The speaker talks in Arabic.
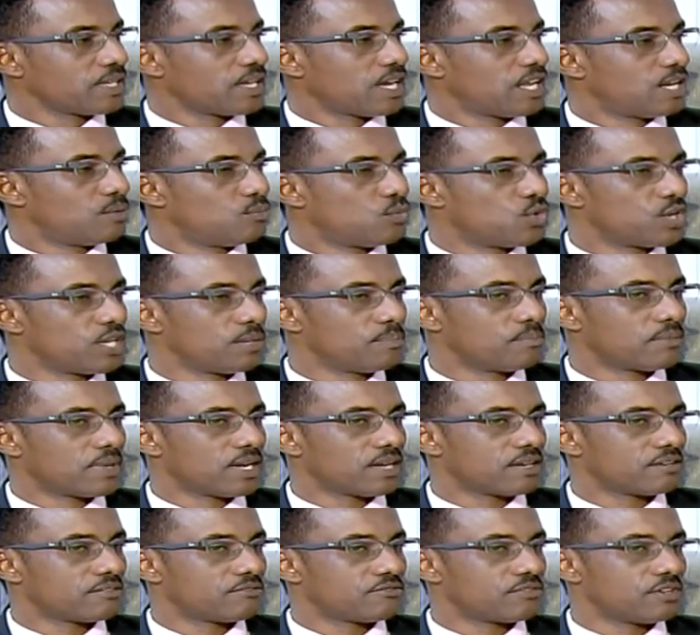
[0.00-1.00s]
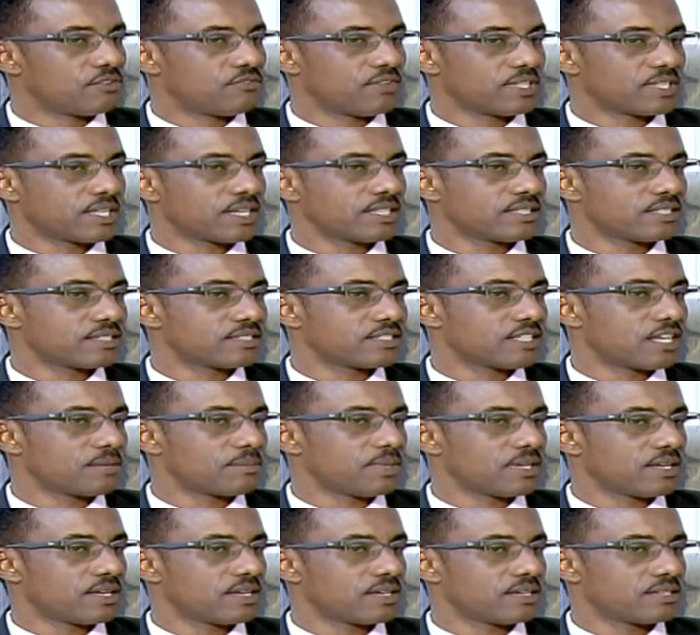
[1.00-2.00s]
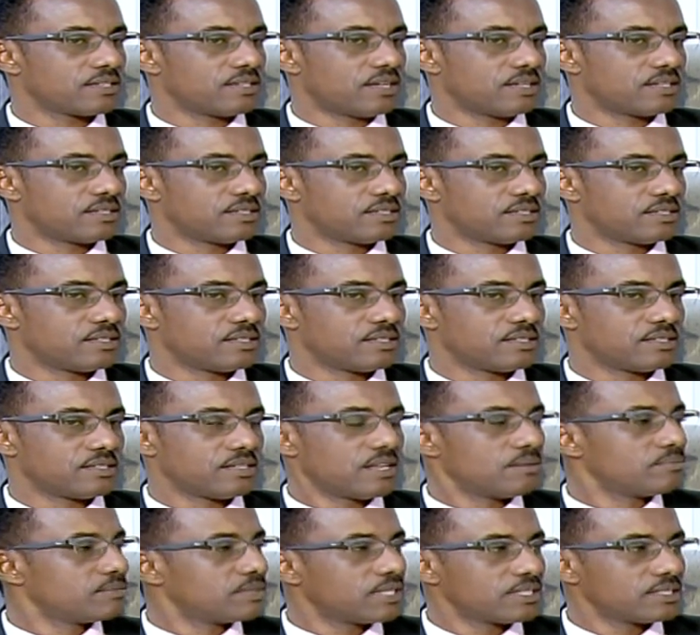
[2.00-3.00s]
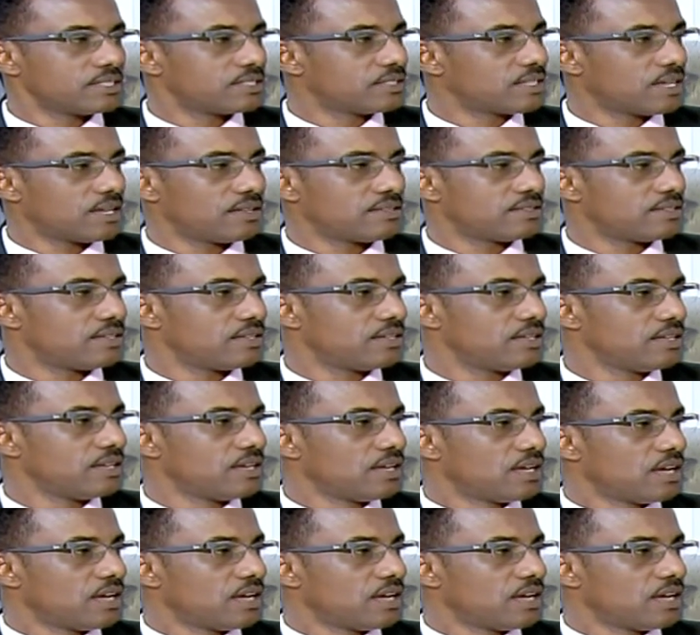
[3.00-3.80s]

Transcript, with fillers: المهمة في الفترات السابقة يعني لم تجد هذه